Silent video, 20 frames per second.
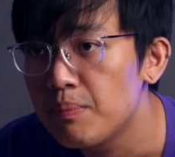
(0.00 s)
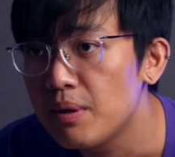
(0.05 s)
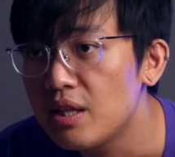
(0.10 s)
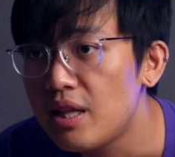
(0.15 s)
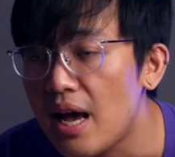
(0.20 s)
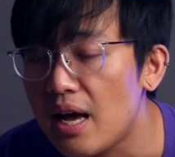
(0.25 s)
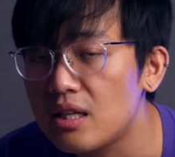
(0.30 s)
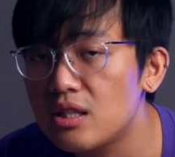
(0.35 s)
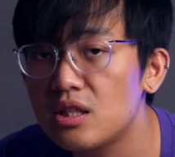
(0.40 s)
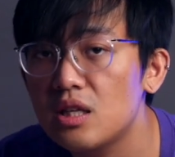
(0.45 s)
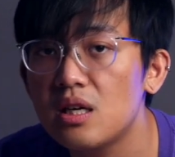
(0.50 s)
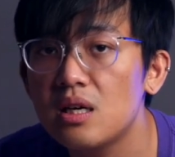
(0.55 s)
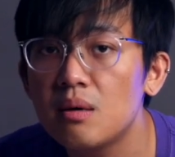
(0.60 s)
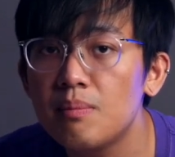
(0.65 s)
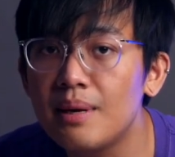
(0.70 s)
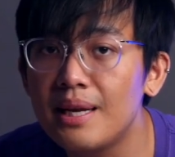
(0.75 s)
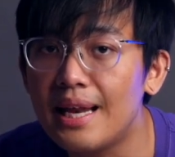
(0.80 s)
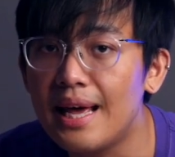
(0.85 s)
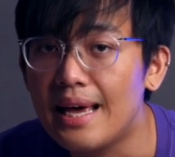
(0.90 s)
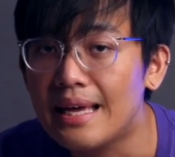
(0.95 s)
มี texture
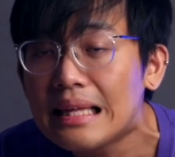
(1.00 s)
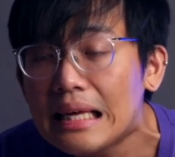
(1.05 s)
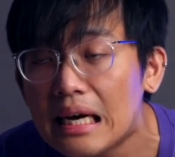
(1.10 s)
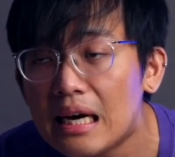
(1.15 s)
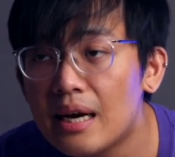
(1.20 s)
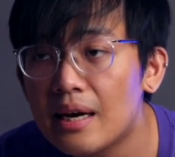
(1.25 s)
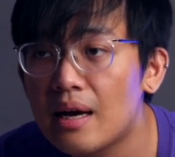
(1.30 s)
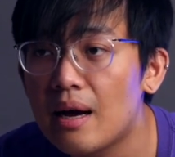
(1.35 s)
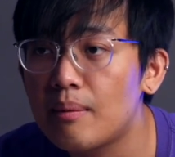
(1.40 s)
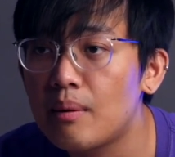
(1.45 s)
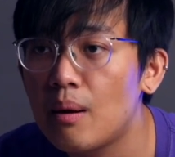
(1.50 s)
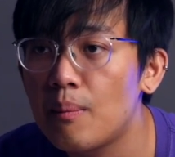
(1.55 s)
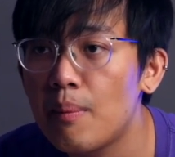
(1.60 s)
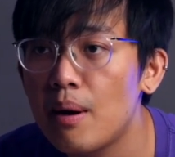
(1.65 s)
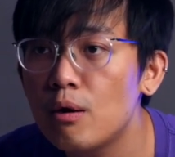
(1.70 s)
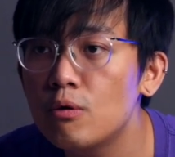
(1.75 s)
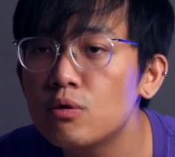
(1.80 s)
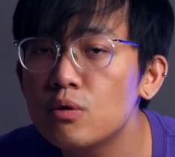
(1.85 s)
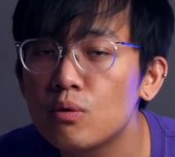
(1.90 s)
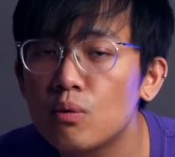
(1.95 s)
มี layer นะครับทำ
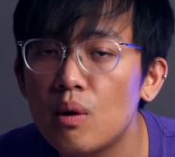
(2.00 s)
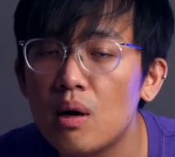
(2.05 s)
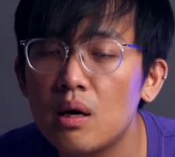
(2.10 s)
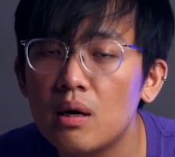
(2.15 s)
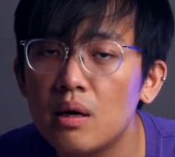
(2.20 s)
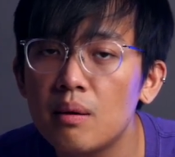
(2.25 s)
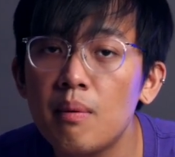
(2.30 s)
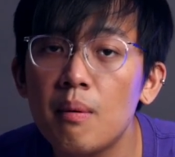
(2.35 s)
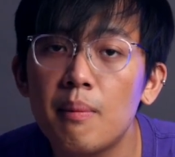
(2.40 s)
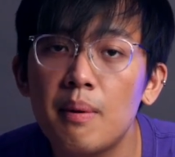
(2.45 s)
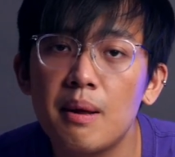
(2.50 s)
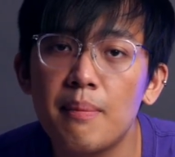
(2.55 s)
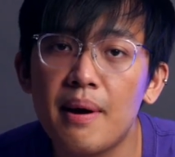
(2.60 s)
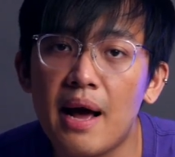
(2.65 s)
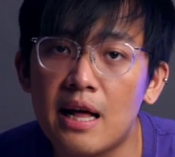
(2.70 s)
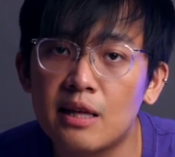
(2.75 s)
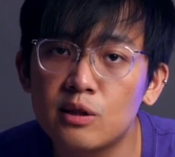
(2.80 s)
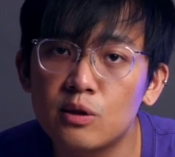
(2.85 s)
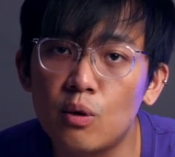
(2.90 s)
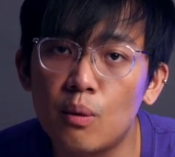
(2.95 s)
ให้รู้สึกว่าเฮ้ยมันไม่ได้
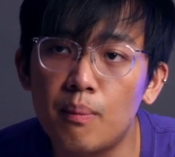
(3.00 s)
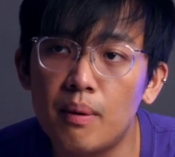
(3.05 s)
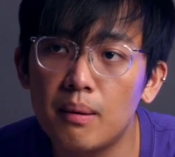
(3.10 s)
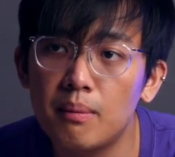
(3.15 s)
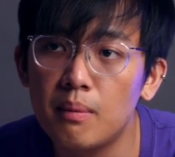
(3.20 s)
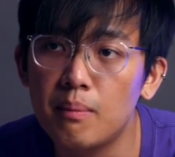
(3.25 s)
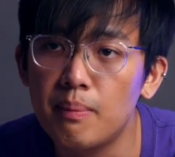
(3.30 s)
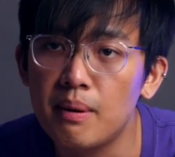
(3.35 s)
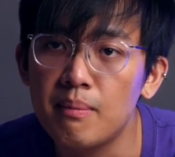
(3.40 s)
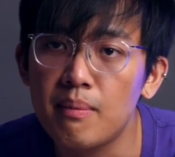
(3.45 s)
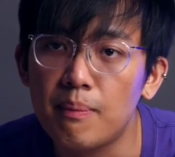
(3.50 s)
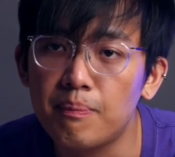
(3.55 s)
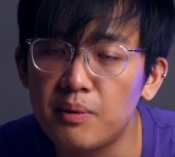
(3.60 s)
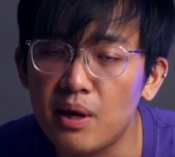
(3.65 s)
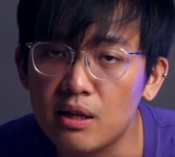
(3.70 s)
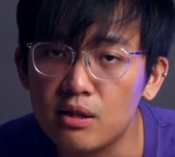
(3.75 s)
เป็นงานศพอ่ะมันเป็นแบบ